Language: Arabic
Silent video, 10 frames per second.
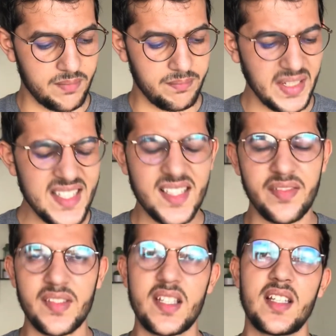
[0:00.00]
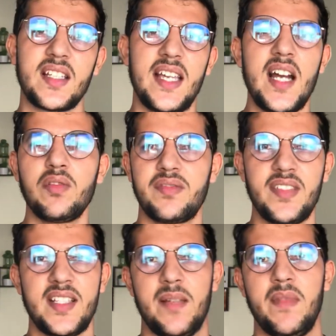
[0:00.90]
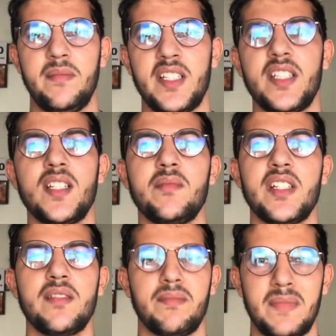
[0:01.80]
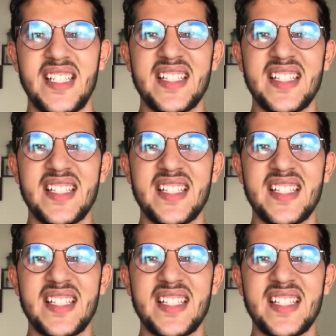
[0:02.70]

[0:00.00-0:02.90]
بريسك آه، فيه كيعاود فيه زعما ماشي ماشي ماشي